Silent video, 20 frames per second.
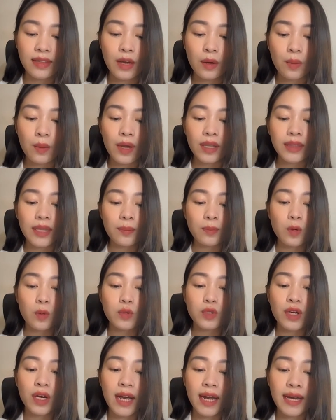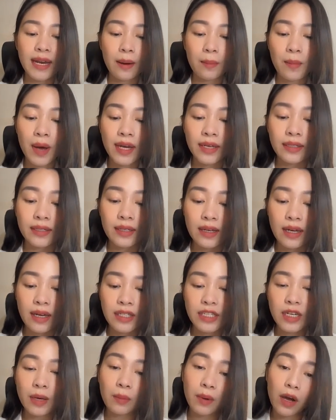Tây Nguyên tiếp tục chuỗi ngày nắng mạnh,
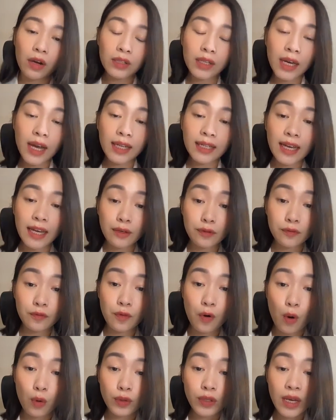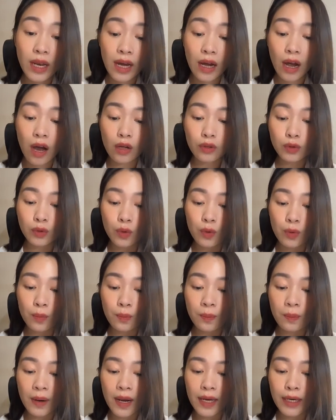trong đó thì các thành phố như là Kon
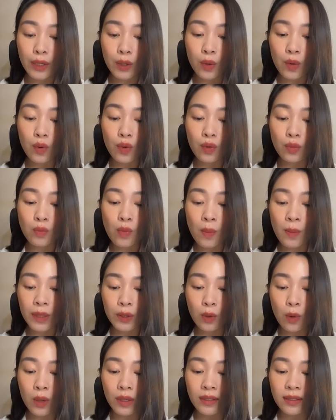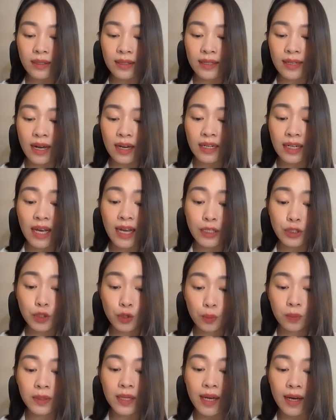Tum, Pleiku, Buôn Ma Thuột nắng đến cả
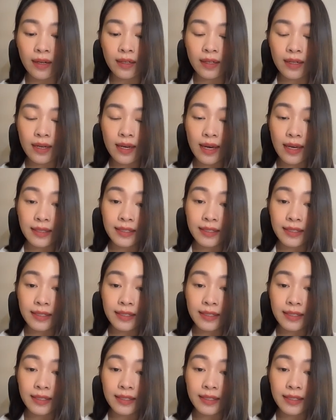chục tiếng,